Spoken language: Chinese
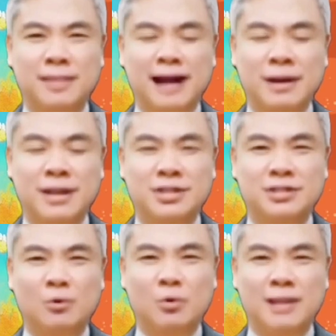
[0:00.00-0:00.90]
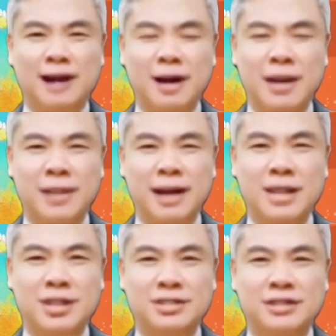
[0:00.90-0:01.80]
但是啊，
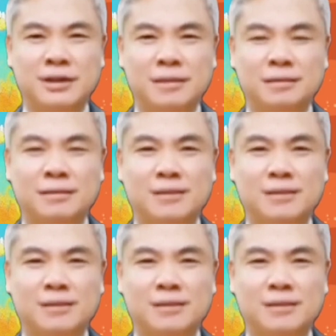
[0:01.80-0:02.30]
但是，